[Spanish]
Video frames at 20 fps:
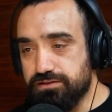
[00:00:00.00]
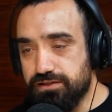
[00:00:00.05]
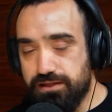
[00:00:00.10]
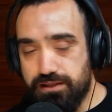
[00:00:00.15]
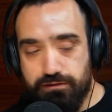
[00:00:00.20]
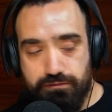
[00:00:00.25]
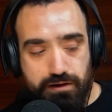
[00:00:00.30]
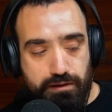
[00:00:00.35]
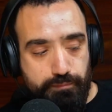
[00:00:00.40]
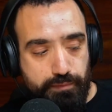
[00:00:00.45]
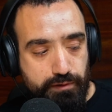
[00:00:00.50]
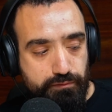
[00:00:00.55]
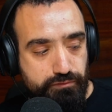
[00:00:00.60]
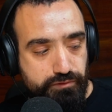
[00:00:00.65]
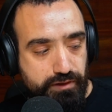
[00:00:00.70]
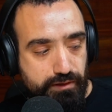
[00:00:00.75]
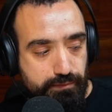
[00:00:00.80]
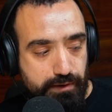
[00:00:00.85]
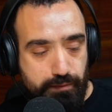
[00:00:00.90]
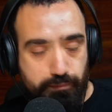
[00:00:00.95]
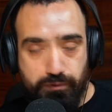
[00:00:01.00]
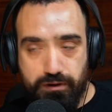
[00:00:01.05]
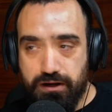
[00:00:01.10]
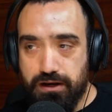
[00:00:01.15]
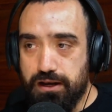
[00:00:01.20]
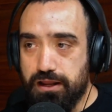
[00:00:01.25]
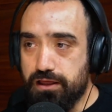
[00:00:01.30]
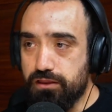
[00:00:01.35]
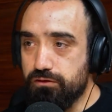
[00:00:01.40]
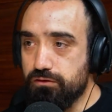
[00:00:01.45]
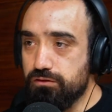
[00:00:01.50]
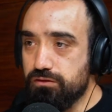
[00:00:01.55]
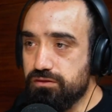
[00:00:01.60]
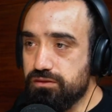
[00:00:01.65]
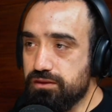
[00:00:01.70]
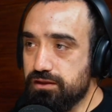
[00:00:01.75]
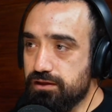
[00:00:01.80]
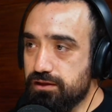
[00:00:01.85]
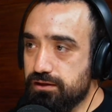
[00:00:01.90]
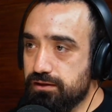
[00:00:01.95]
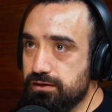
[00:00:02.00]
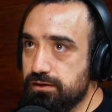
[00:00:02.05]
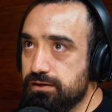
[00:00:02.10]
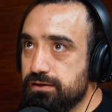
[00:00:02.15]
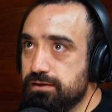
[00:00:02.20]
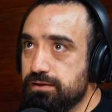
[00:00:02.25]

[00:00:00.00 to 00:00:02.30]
sería una pregunta más por el lado de